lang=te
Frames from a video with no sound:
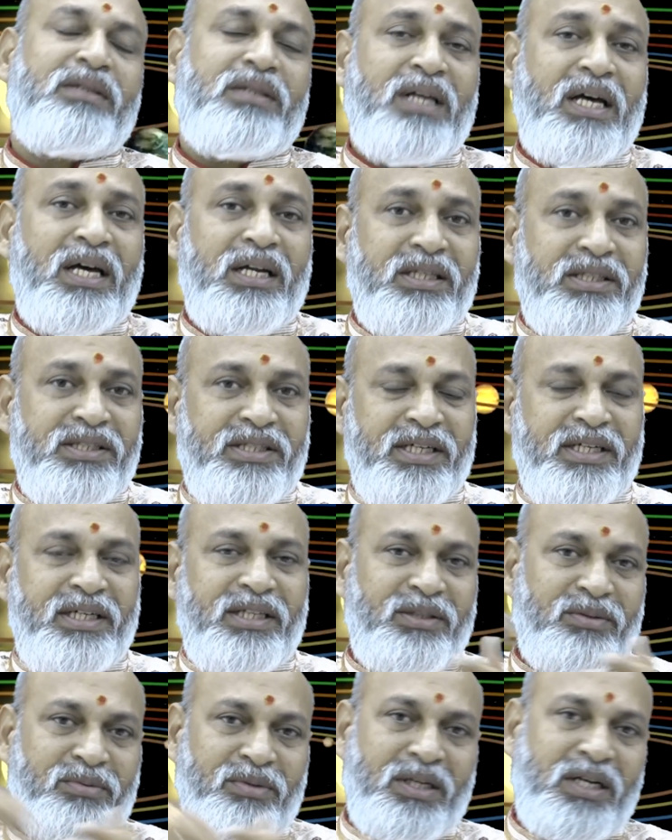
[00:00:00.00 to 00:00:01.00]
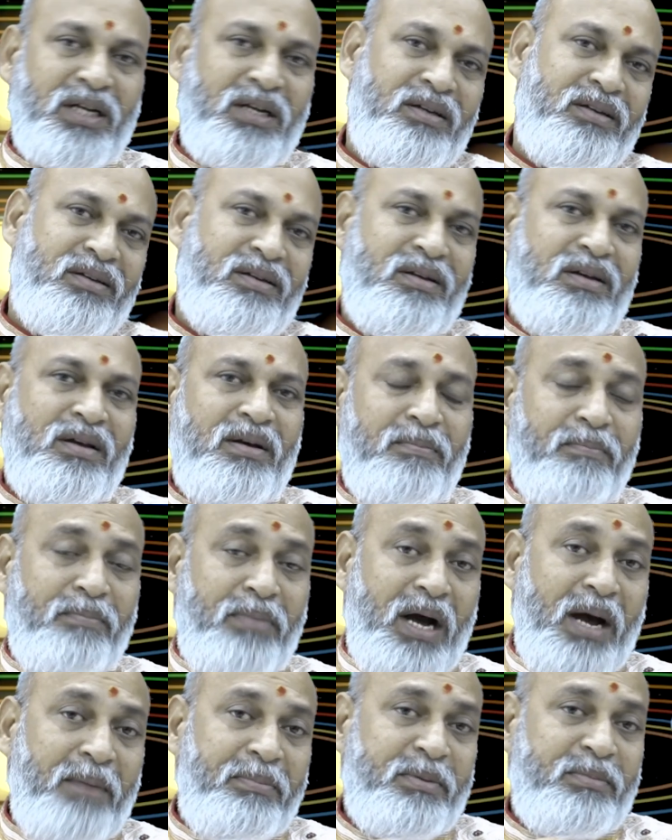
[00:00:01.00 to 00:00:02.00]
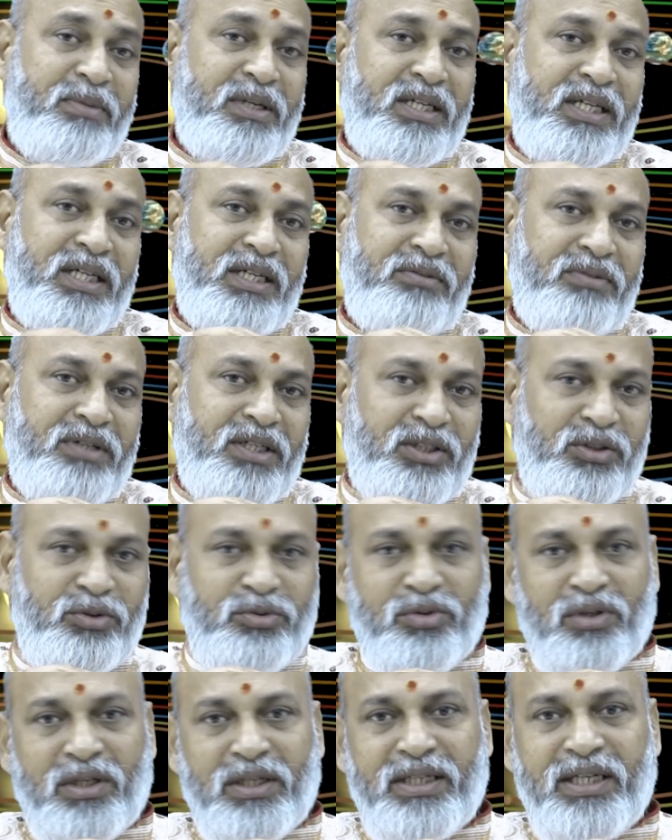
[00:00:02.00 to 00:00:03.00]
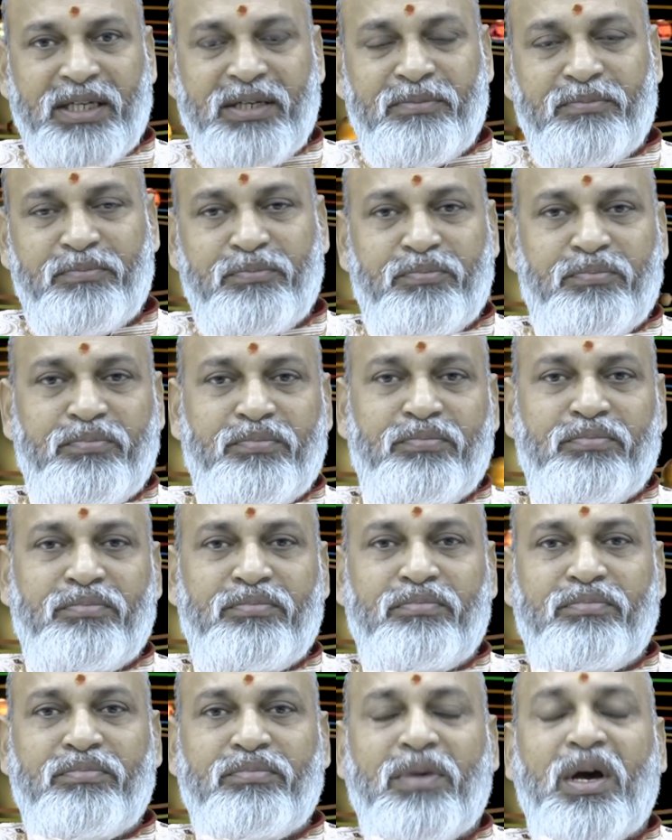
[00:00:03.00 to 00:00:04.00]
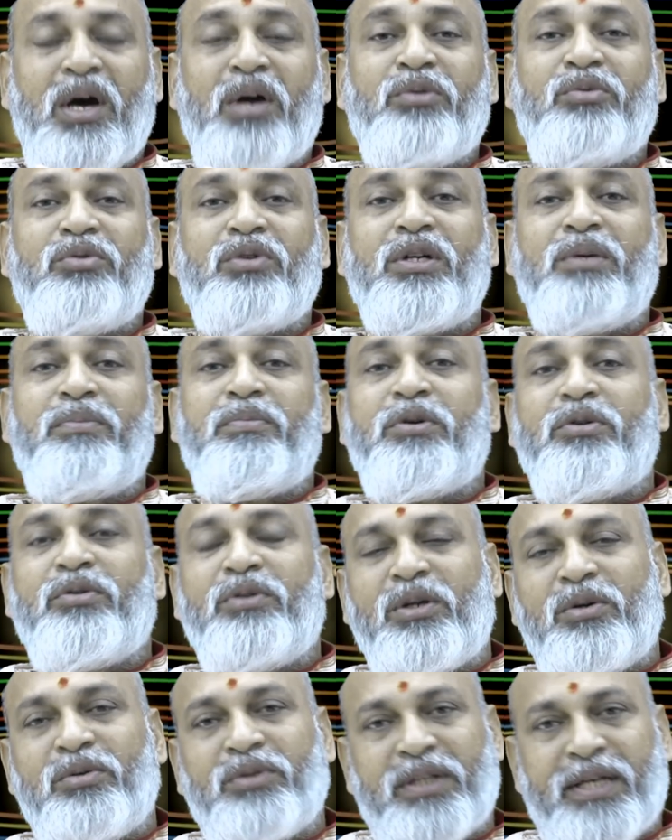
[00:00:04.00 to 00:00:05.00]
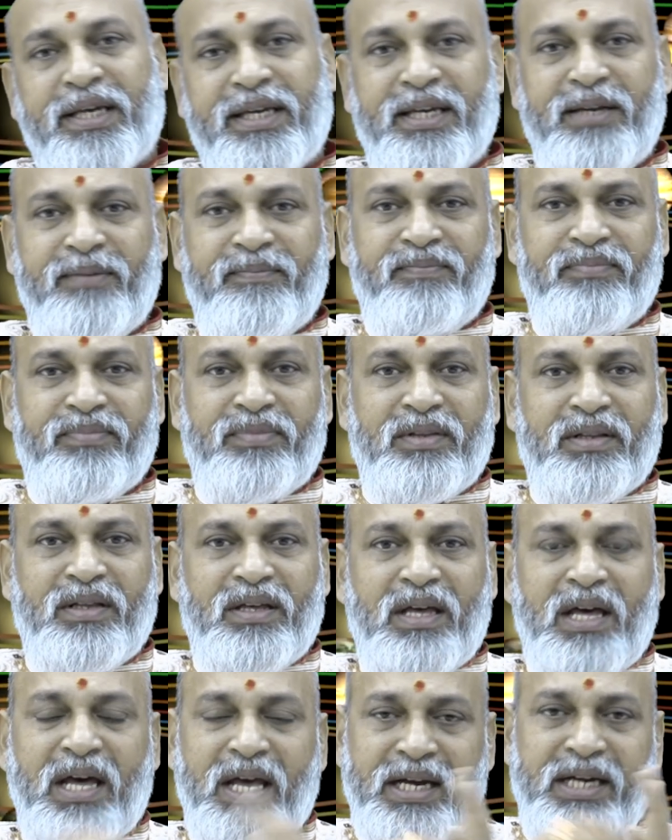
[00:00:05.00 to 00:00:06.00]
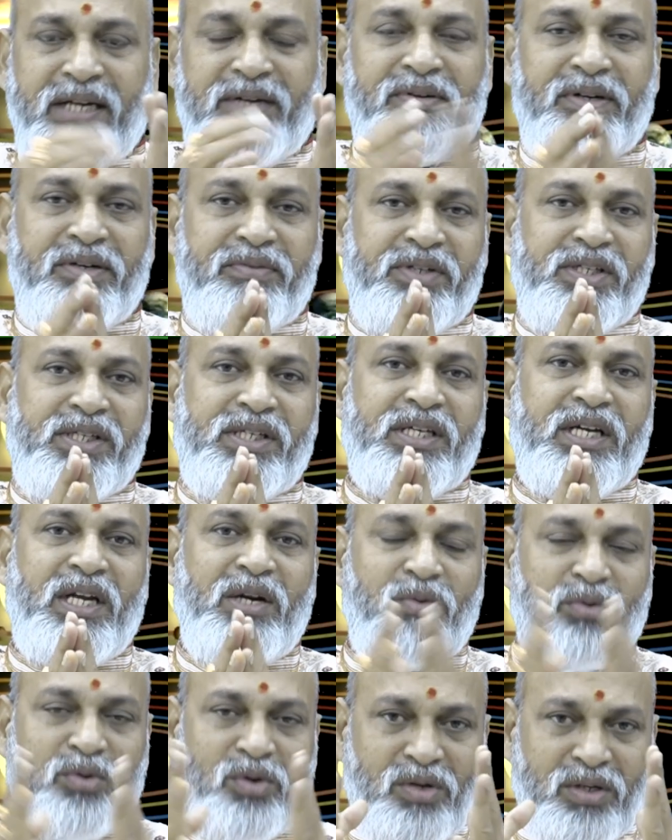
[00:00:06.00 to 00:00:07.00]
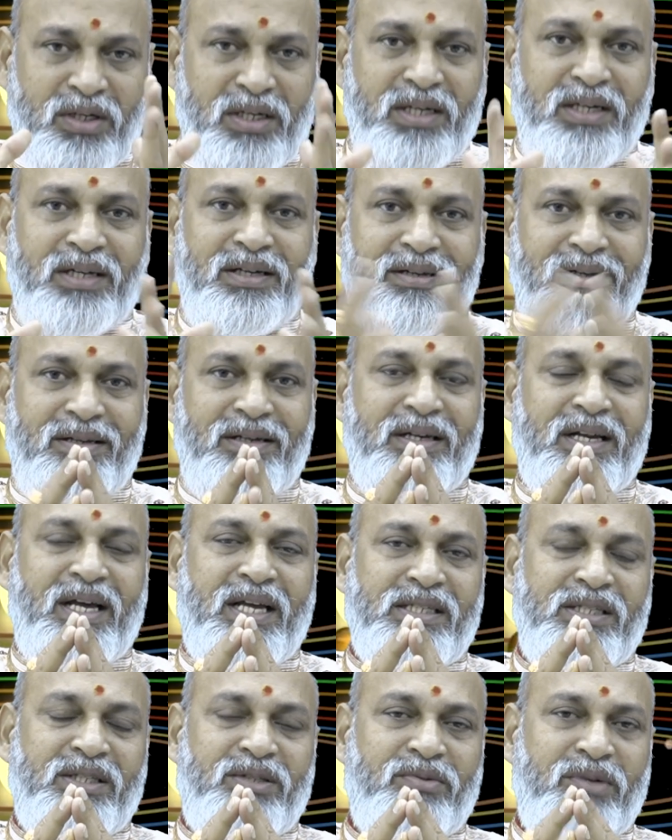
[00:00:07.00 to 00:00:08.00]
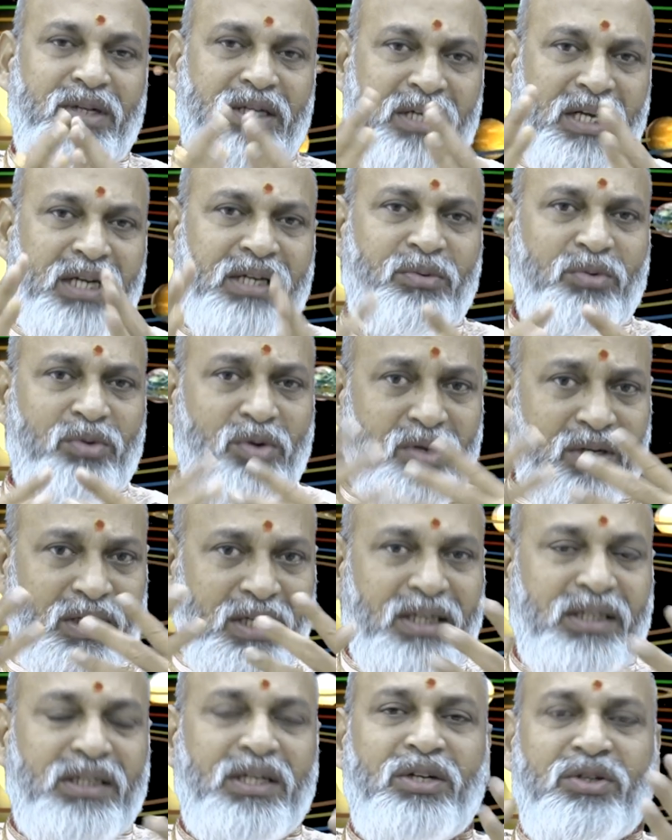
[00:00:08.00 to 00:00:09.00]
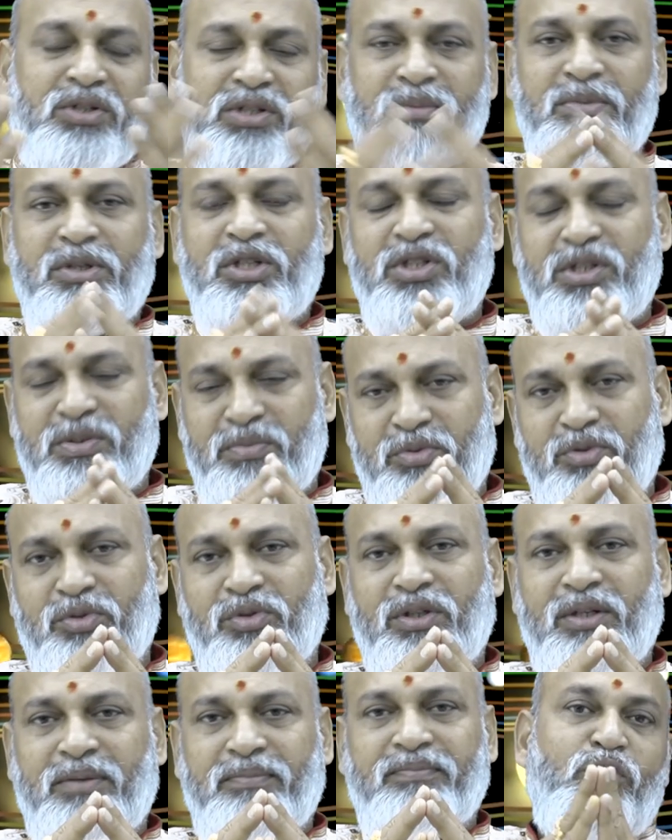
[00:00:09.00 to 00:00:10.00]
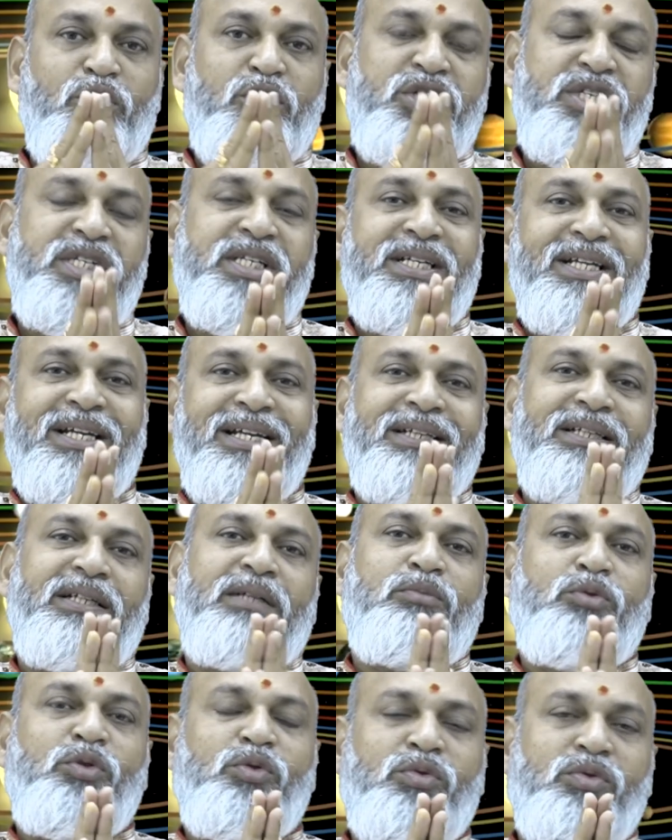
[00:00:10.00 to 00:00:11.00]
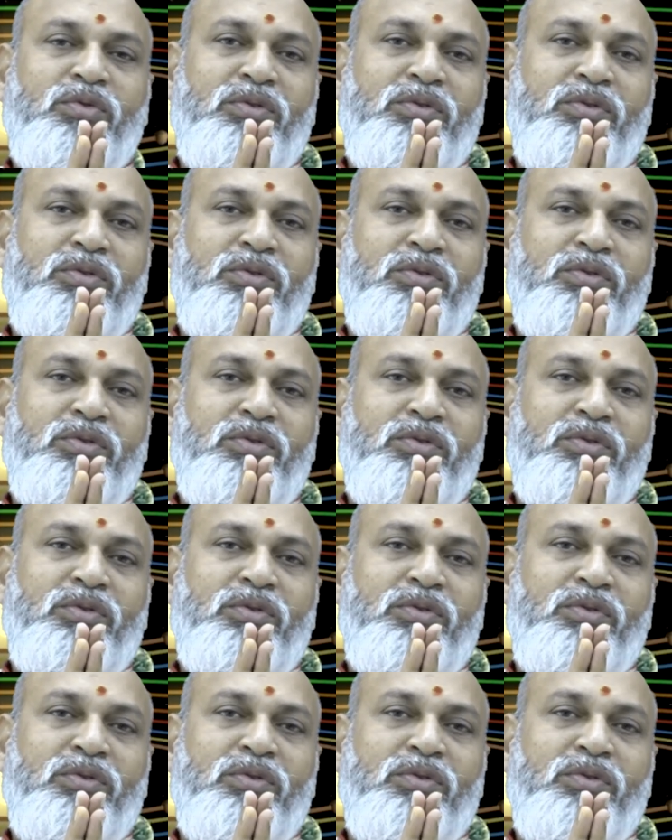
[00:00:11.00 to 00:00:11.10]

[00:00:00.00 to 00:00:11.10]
దానం చేయడం ద్వారా పాపం అనేటువంటి తొలగి అనుకున్న పనులు అవుతాయి అనేటువంటి విషయాలు ఒక్కొక్క రాశి ద్వారా అంటే ఒక్కొక్క లగ్నం నుంచి మనం చెప్పుకుందాం వృక్షిక లగ్నము